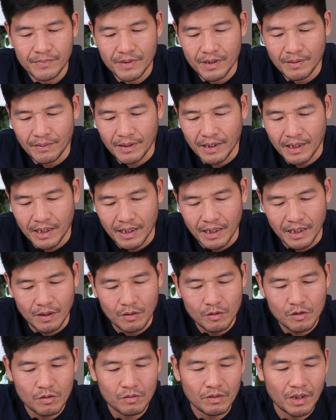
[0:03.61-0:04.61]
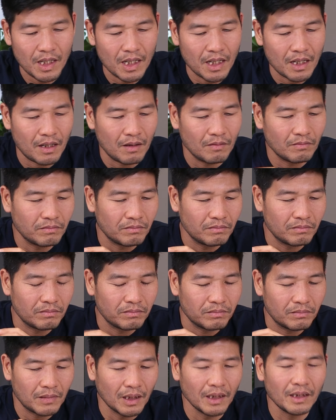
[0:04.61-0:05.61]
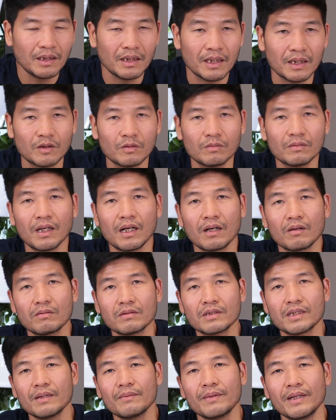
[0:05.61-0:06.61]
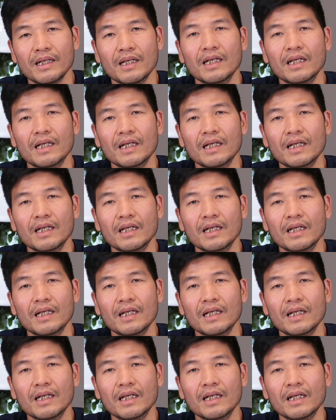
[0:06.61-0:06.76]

nhưng mà nếu chúng ta không tinh thì chúng ta cũng sẽ bị